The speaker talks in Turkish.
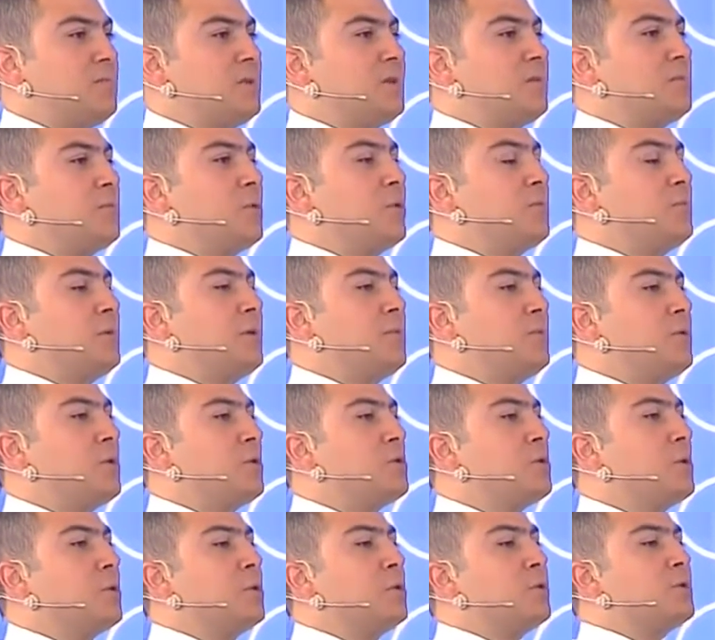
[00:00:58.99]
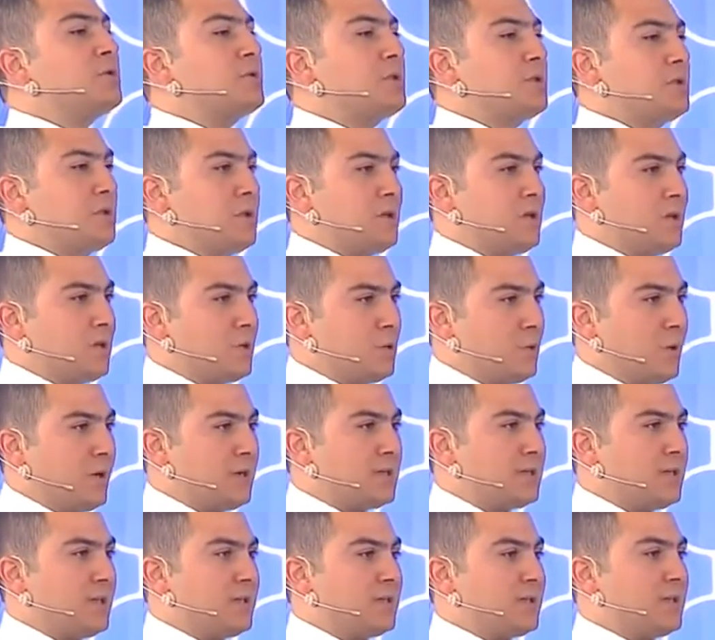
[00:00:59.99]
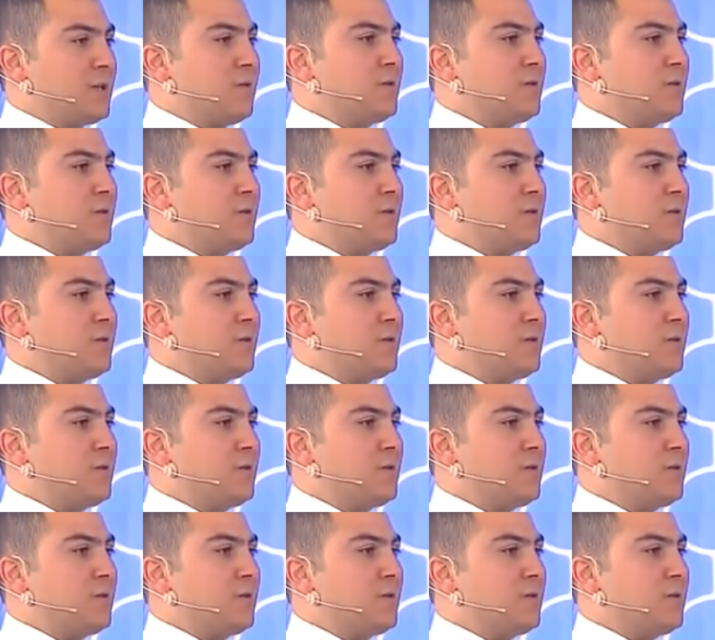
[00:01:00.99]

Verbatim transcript: 1, 1 milyon 900 kişi üniversite